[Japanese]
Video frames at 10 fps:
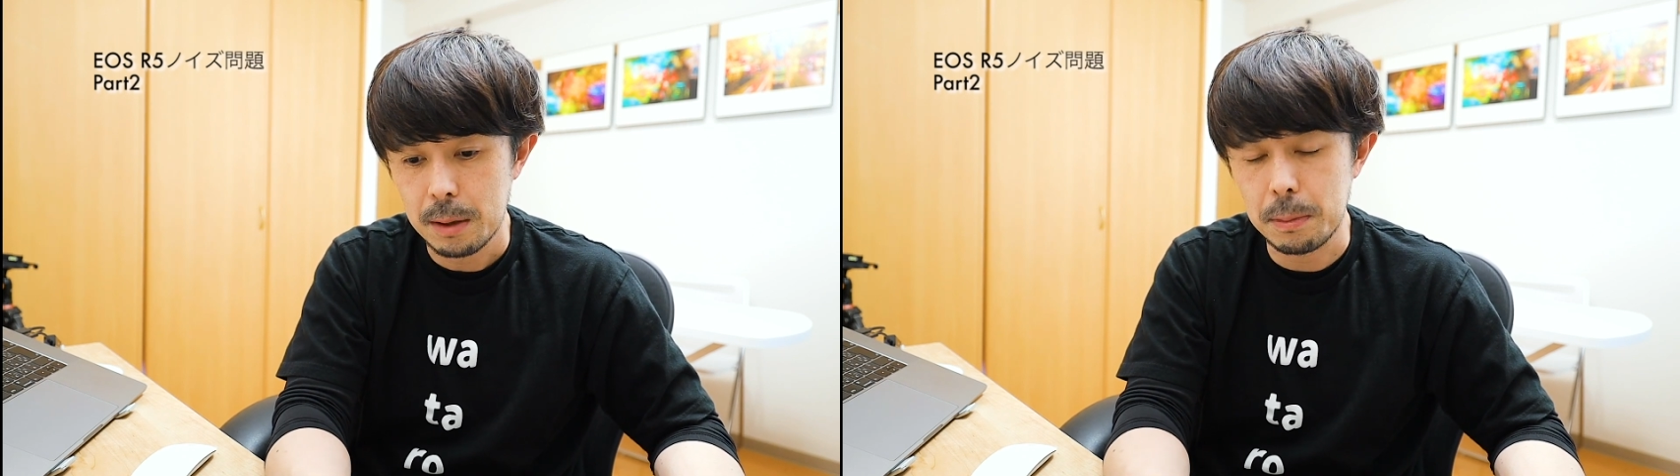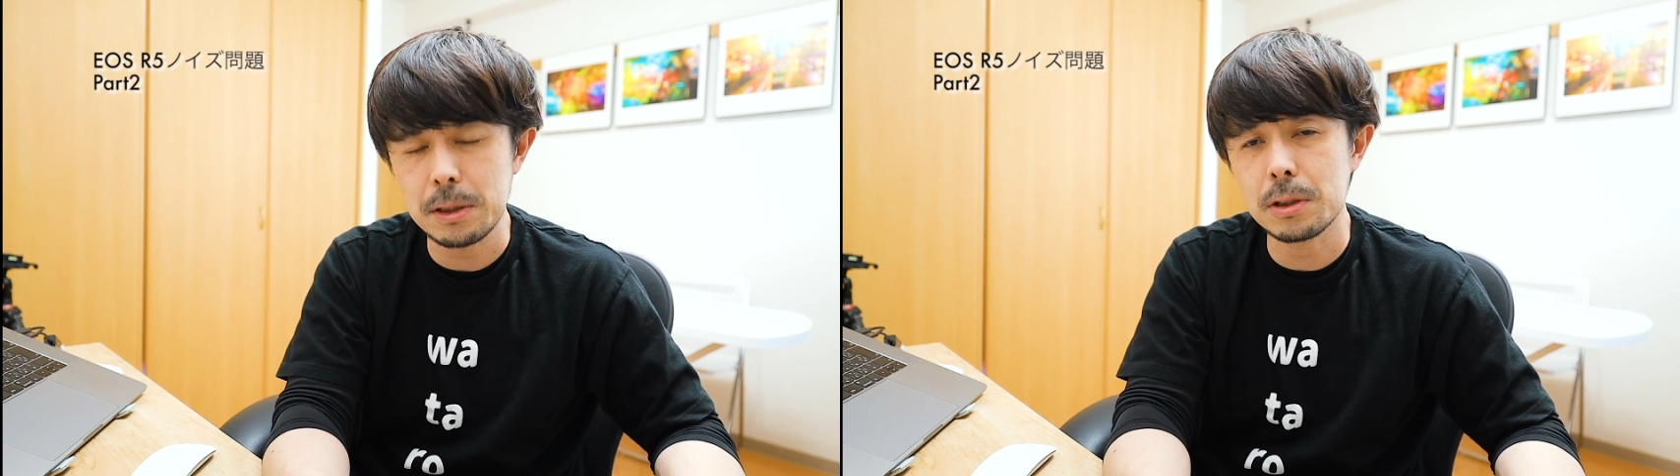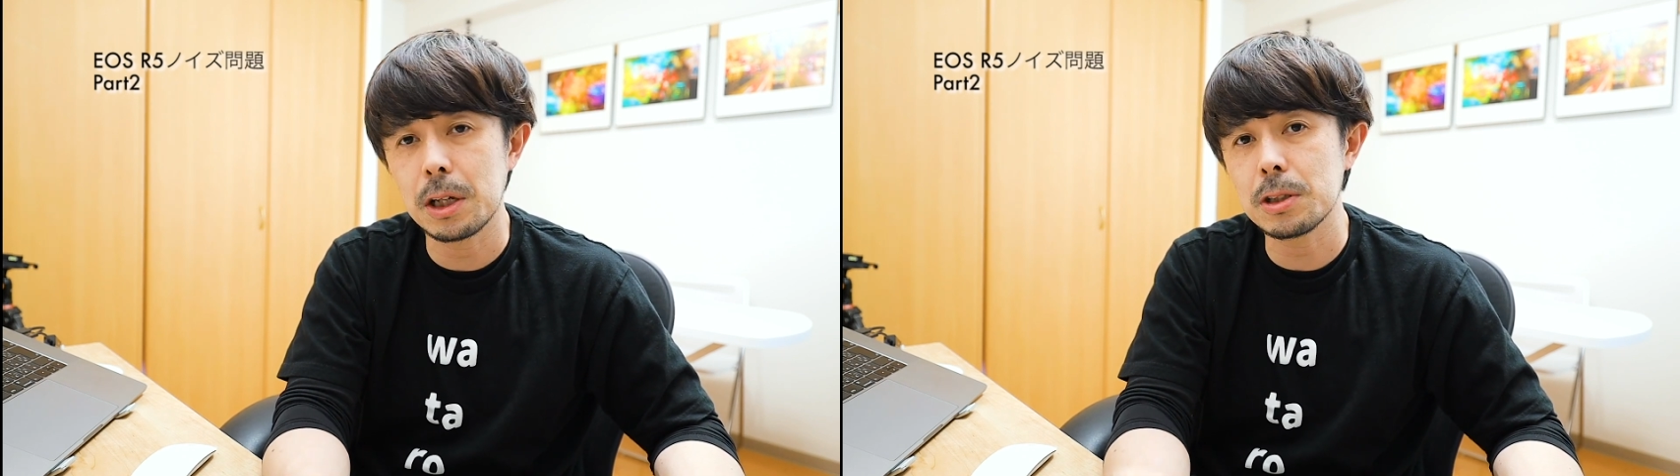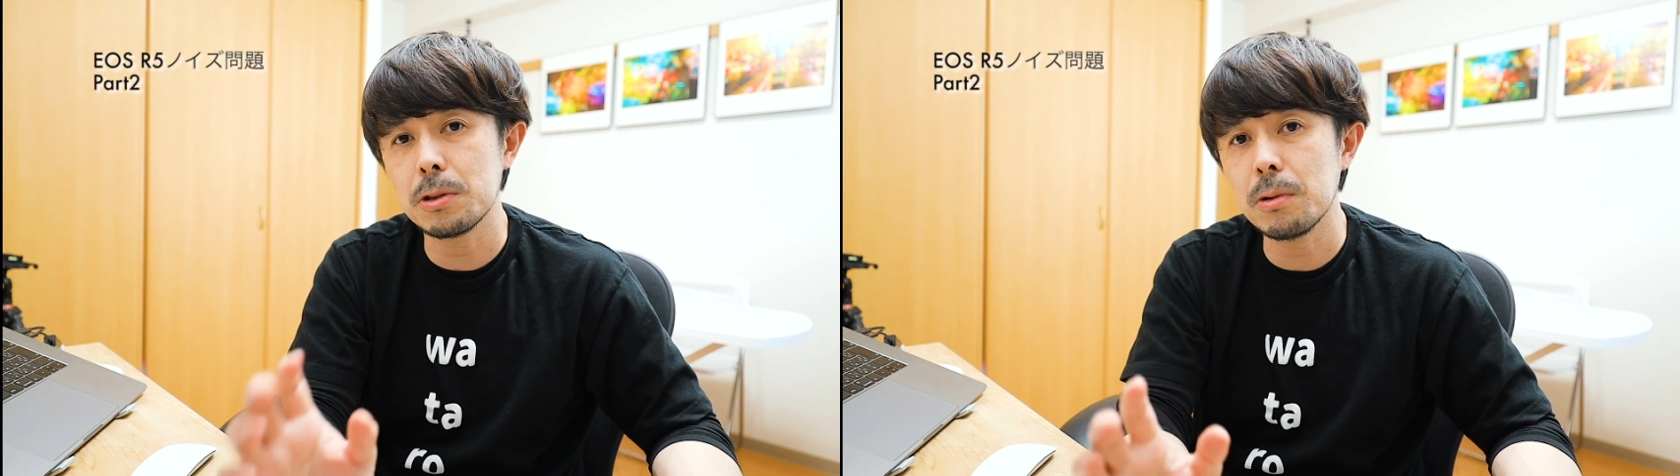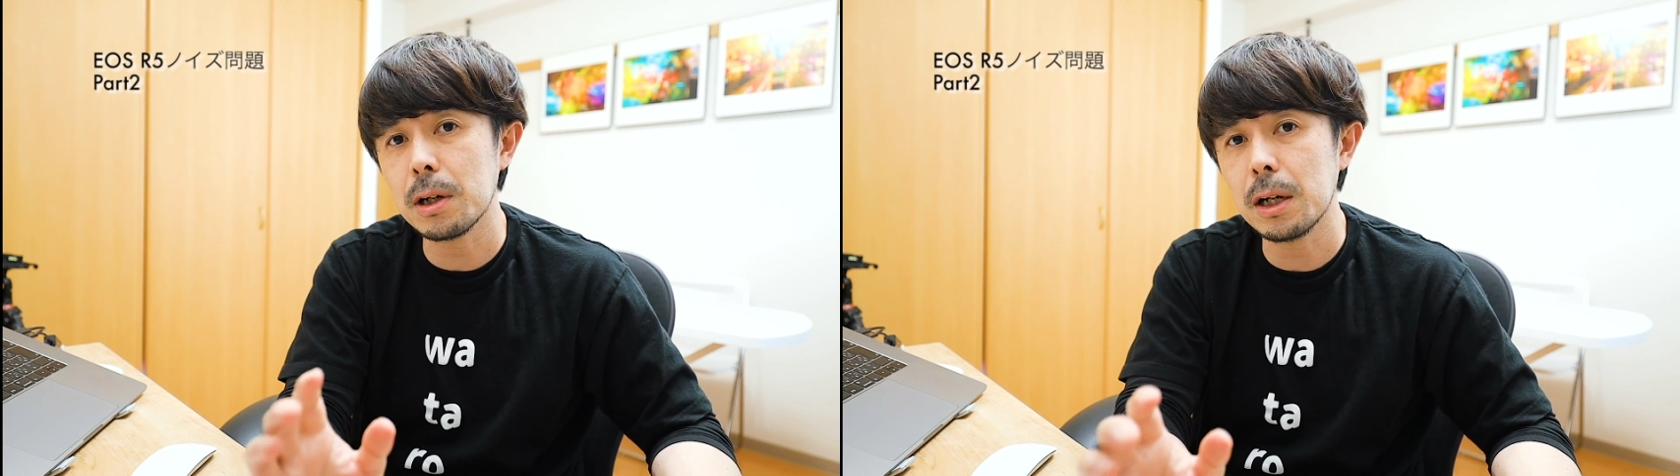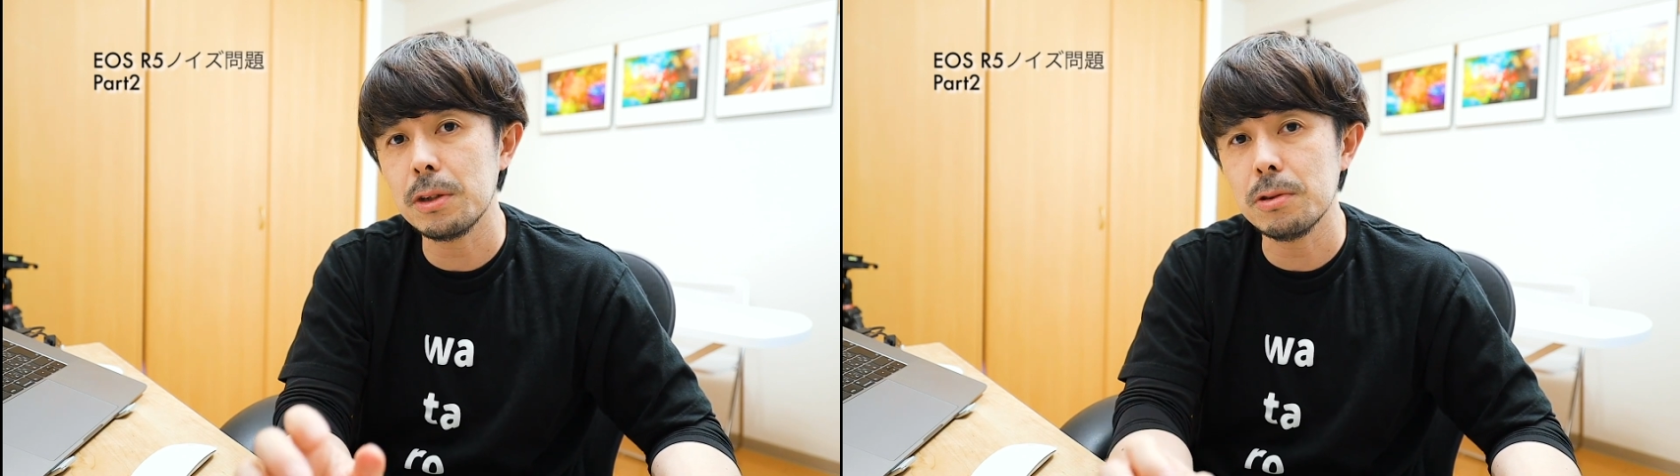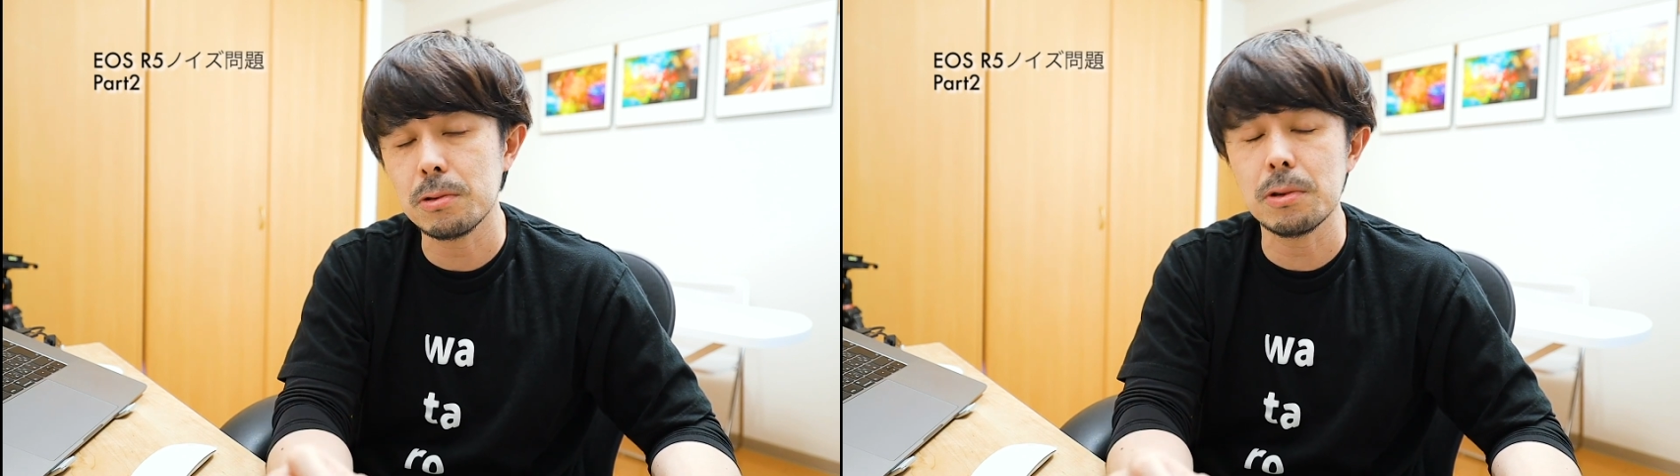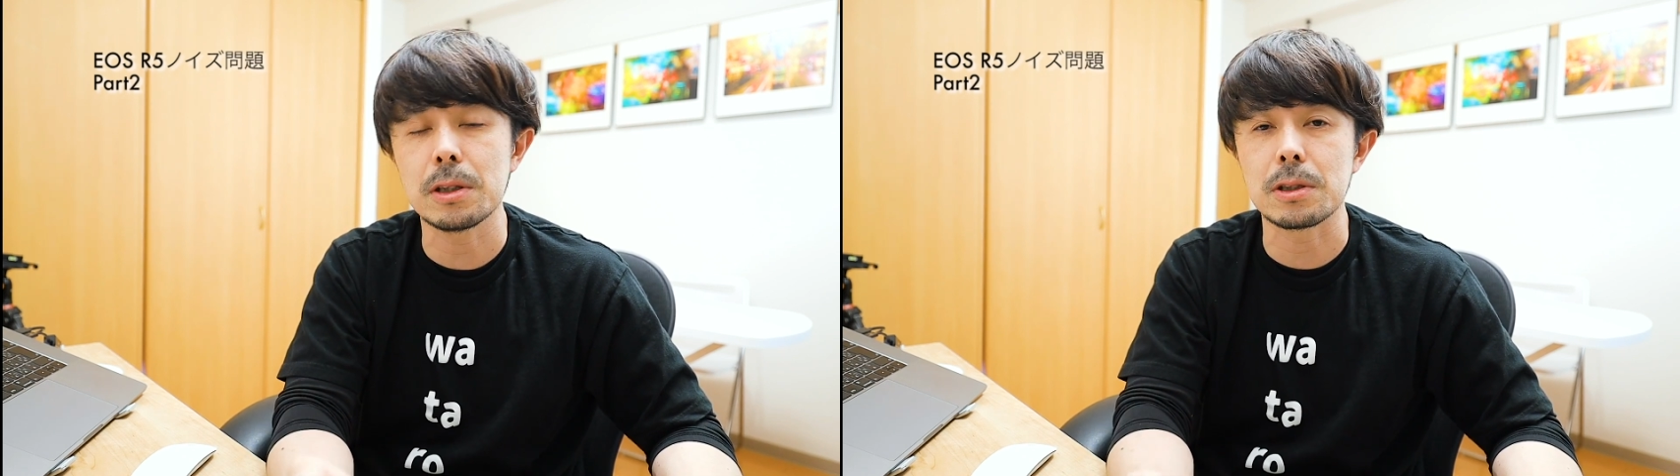まず結論から言う
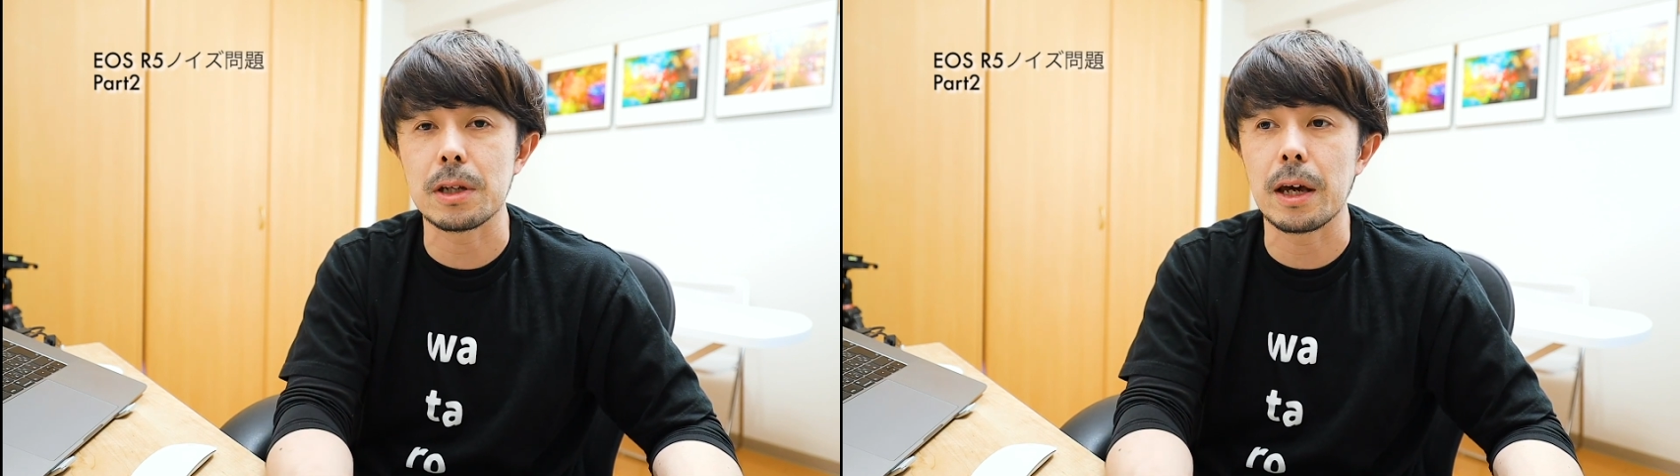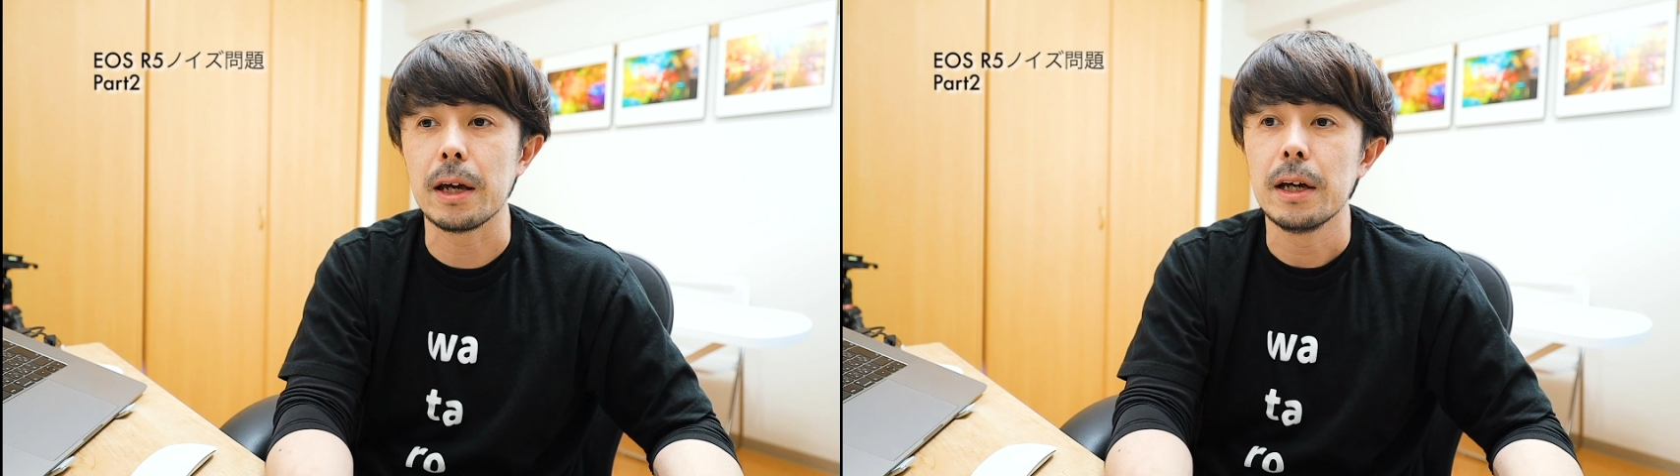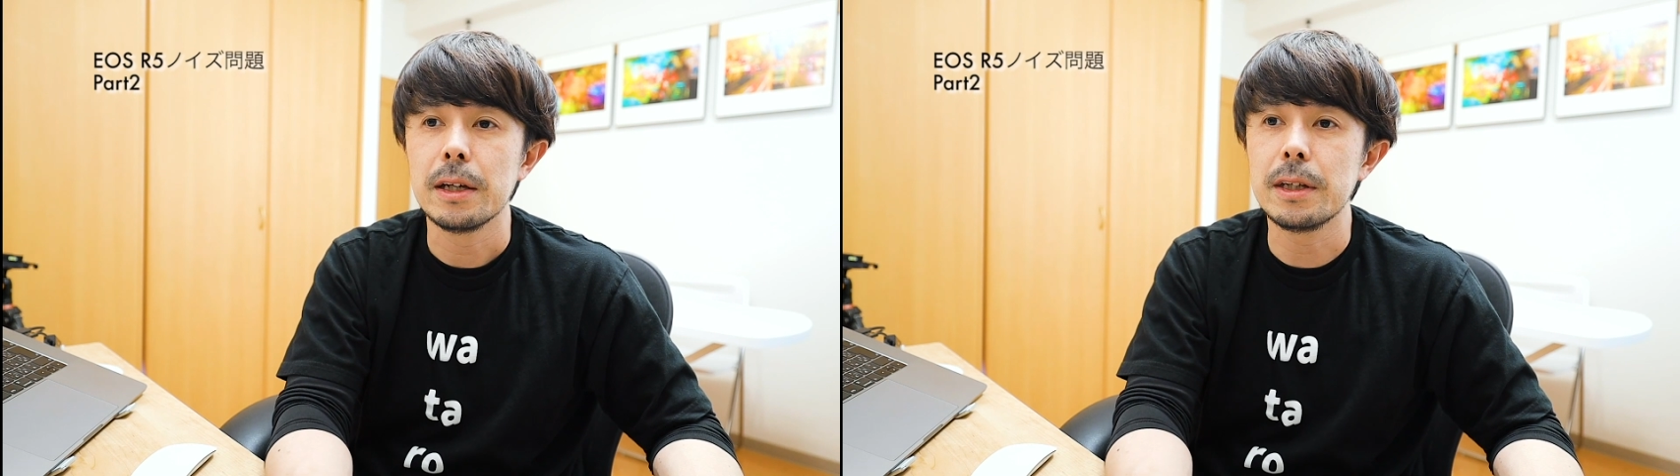とですね、